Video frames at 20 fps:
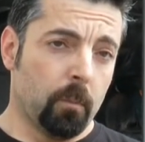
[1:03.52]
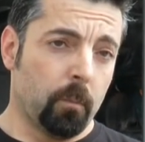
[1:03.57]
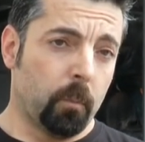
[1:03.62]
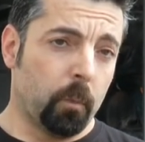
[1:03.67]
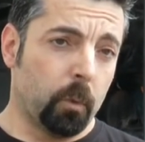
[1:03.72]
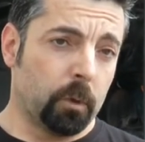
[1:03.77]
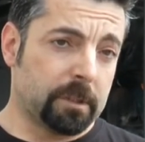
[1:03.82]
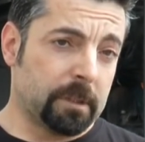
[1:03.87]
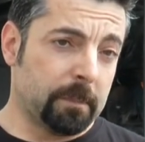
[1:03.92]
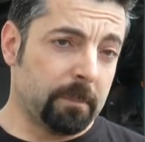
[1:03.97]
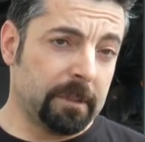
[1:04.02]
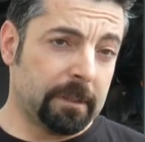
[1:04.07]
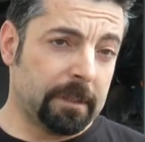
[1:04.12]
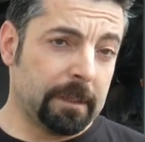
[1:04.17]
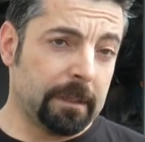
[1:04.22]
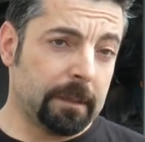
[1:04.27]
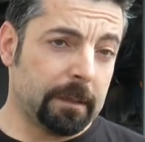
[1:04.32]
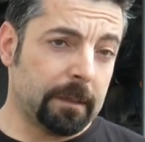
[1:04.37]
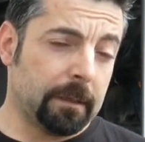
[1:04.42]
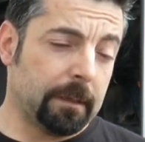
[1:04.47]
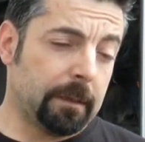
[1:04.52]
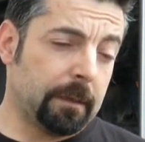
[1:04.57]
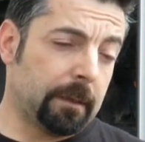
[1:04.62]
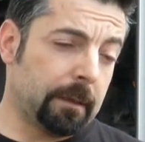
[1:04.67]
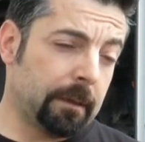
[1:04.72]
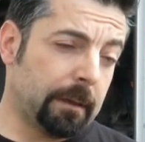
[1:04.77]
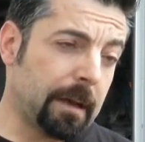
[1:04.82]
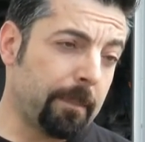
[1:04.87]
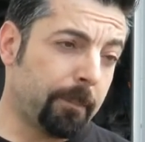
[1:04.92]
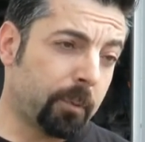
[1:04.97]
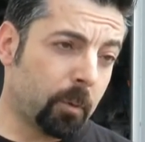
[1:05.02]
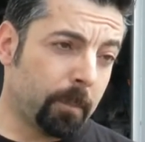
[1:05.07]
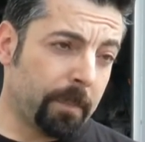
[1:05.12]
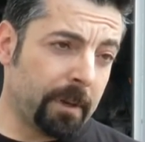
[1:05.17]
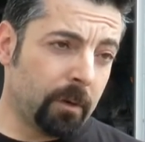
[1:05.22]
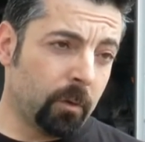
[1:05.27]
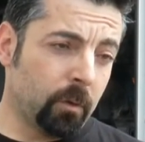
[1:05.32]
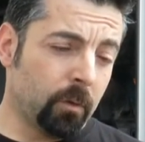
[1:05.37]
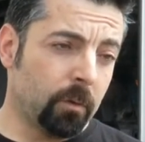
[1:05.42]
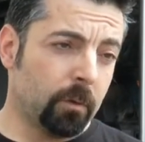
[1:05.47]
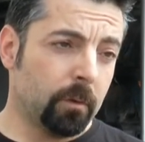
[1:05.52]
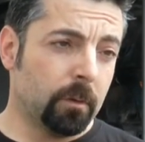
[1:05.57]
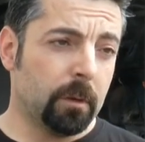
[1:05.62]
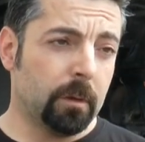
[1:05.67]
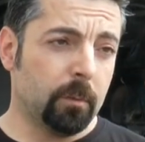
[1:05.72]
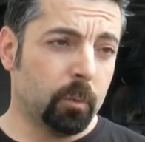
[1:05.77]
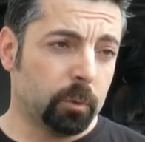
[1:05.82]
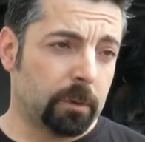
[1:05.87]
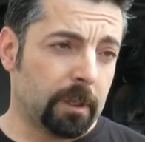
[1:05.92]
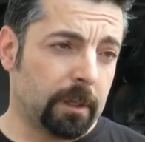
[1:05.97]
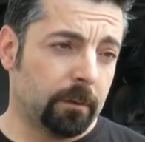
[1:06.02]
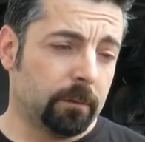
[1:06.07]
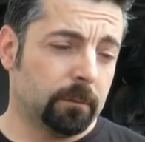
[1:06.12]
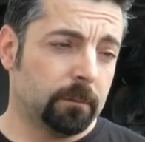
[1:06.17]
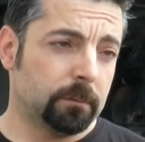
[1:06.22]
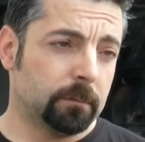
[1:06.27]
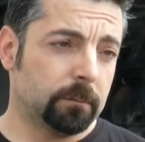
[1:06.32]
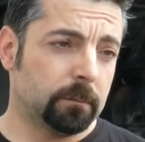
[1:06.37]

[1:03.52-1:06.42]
Pues es meter eh, gas propano y butano.